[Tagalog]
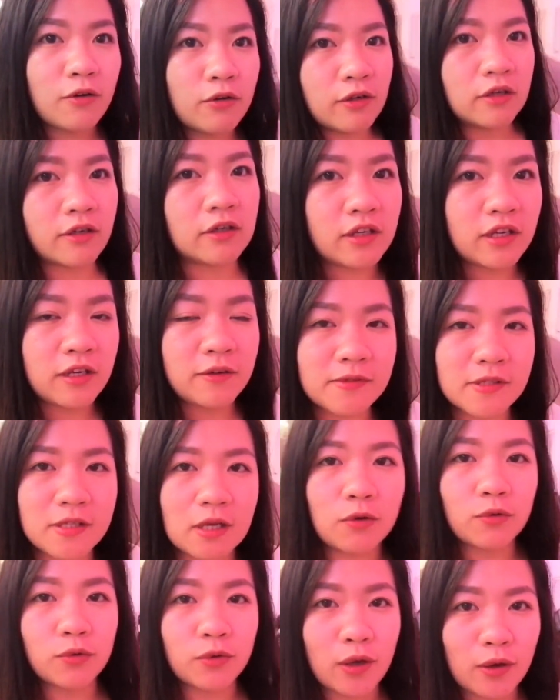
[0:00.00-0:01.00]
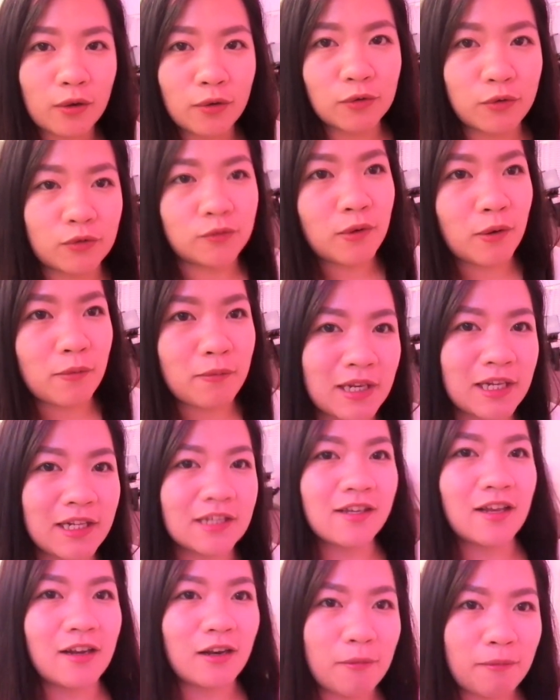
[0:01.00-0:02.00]
ako ng gift sa kuya ko.
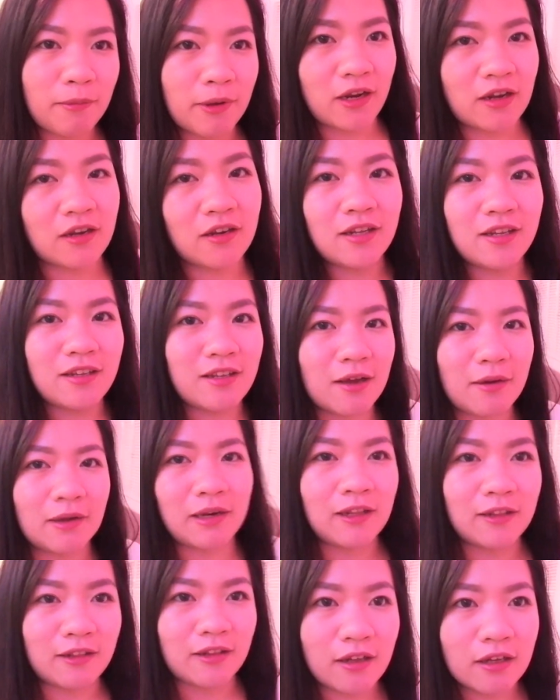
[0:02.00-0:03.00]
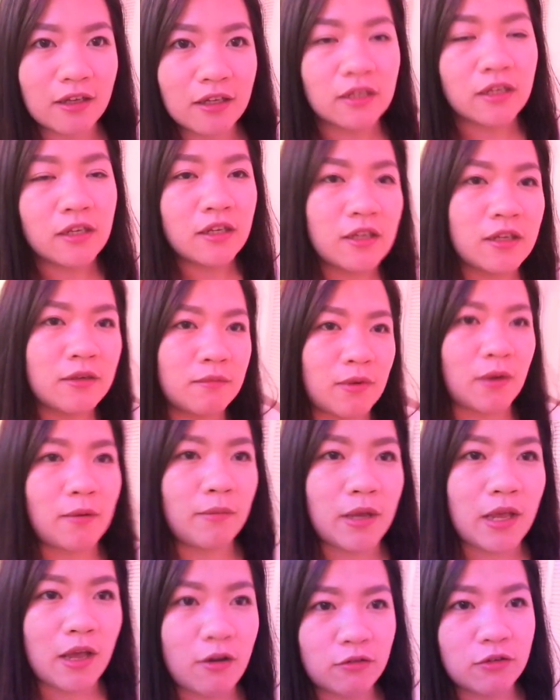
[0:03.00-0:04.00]
Mabilisan lang para hindi niya halata.
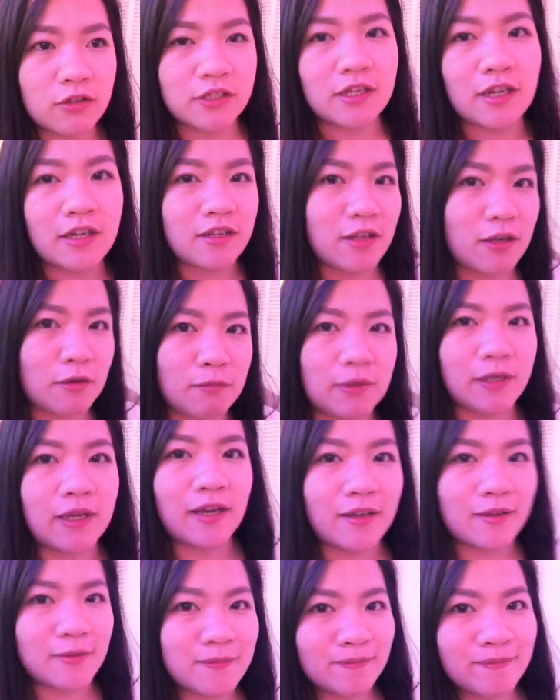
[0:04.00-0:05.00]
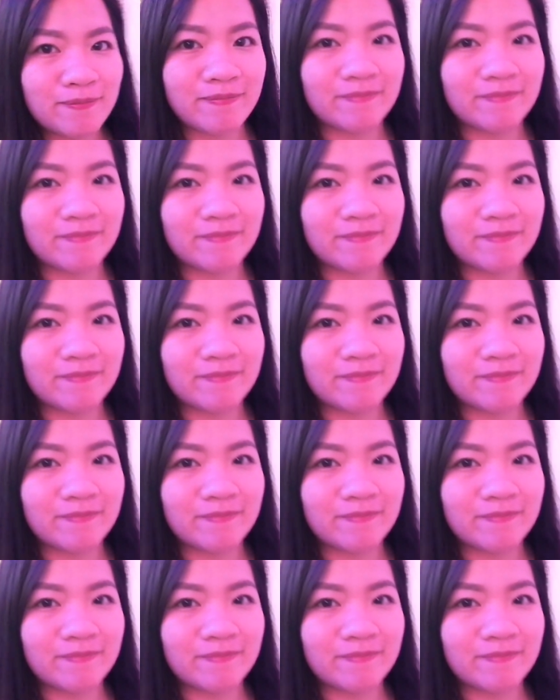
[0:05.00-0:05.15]
Mamaya ako na sa kanya ibigay.